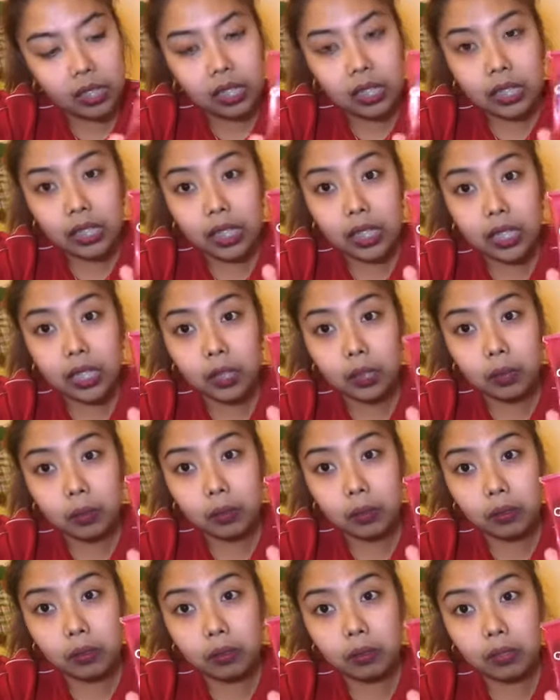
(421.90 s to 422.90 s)

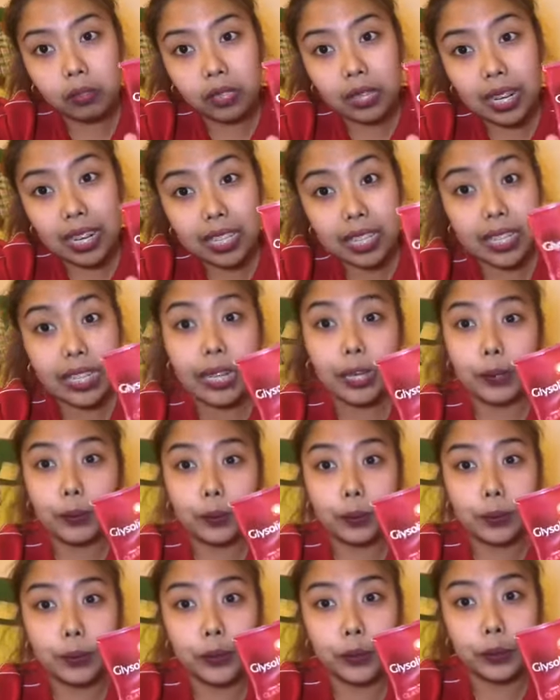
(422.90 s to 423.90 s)
ganitong klase ng
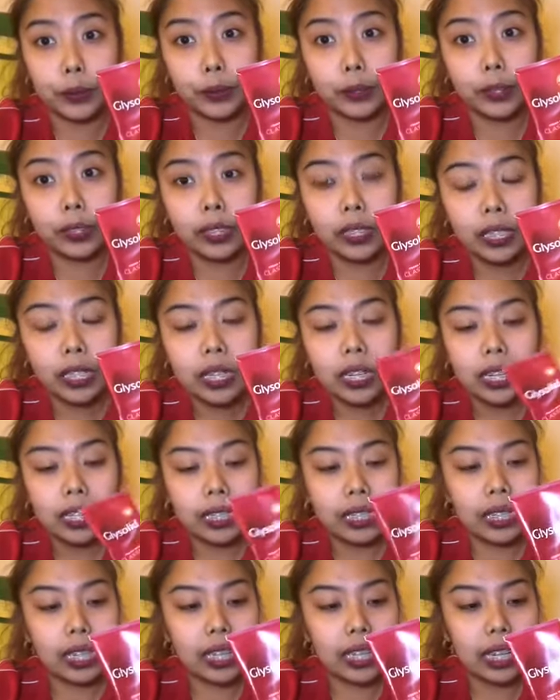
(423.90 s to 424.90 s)
lotion
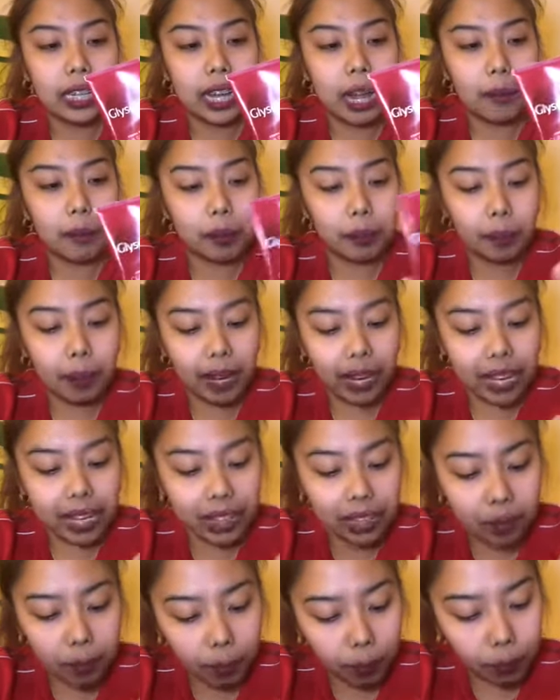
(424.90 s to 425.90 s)
na ginagamit para
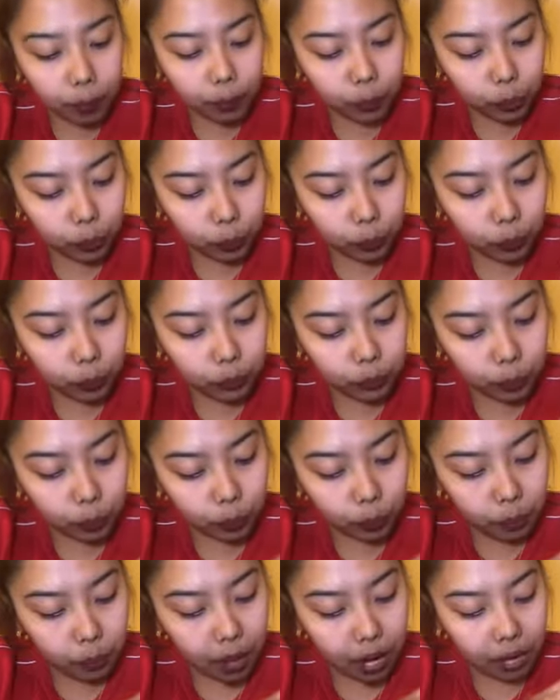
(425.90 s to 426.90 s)
hindi
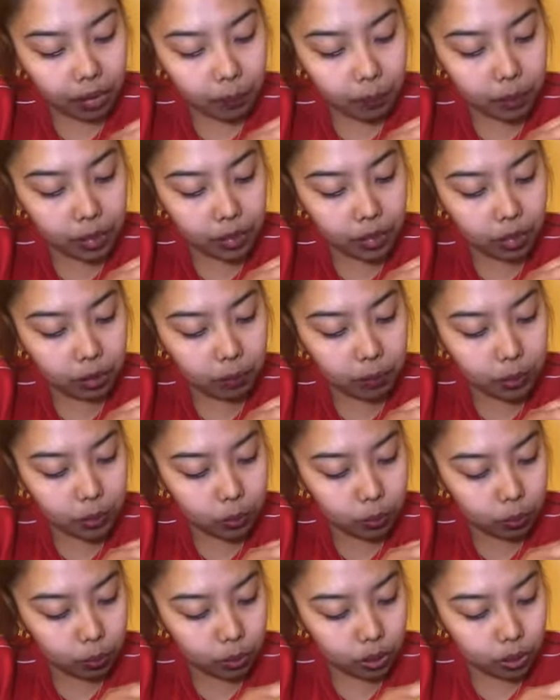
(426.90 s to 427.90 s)
magputok-putok yung mga kamay niya at
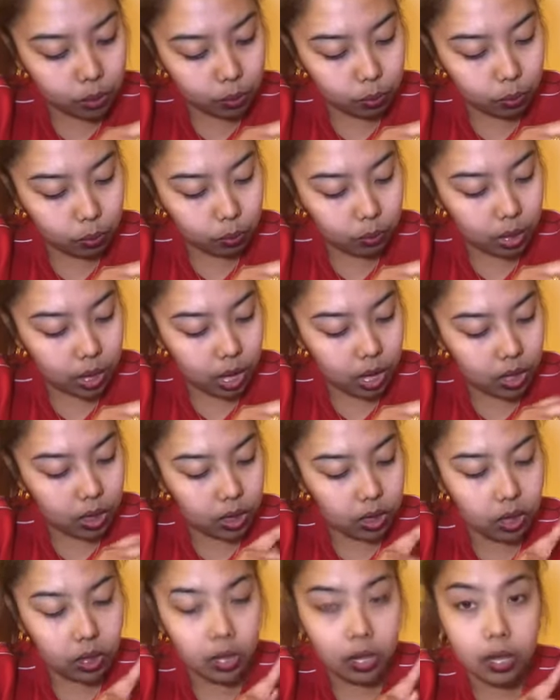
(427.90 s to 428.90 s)
magsugat-sugat.
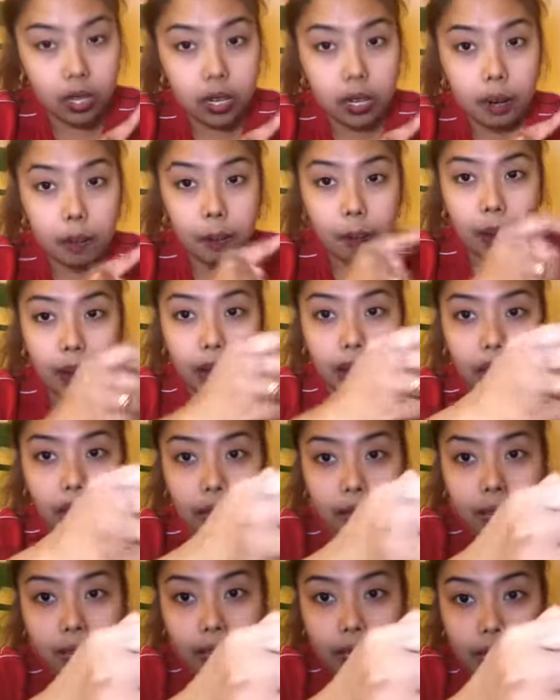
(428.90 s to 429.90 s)

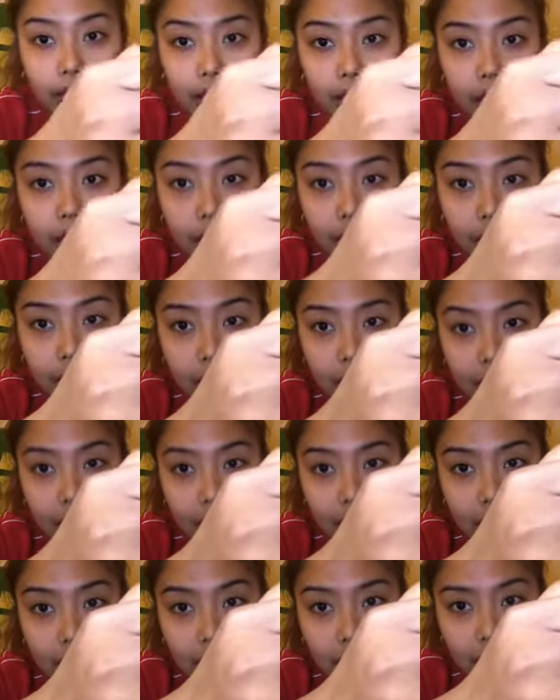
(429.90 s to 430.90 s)
Parang ganyan.
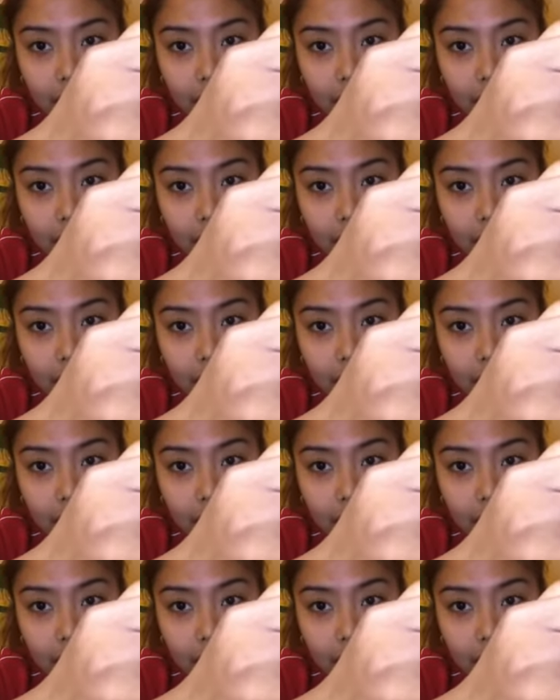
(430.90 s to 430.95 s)
Ayan.